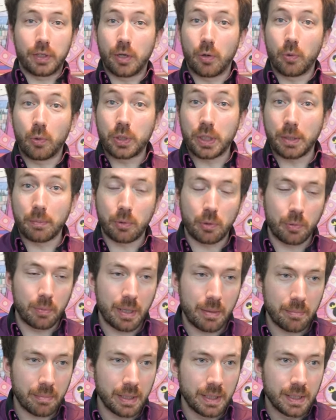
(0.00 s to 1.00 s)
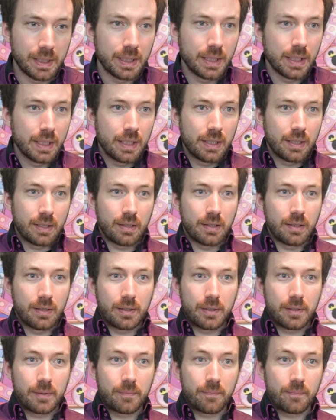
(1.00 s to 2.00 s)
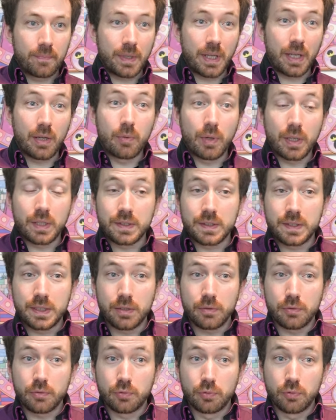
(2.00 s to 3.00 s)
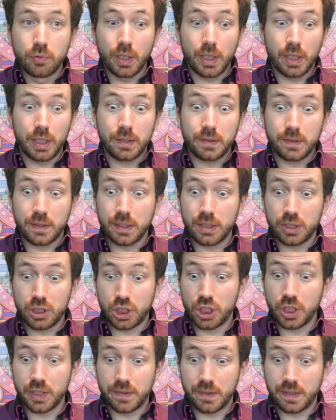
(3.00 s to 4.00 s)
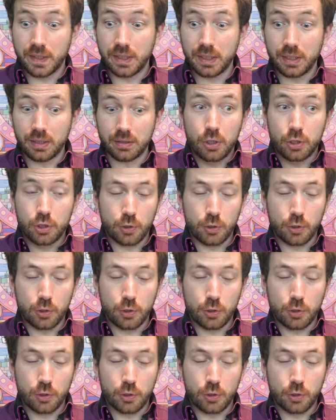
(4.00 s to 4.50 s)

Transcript: il n'y a aucun problème. Euh, et Wendy, du coup, est très cheatée.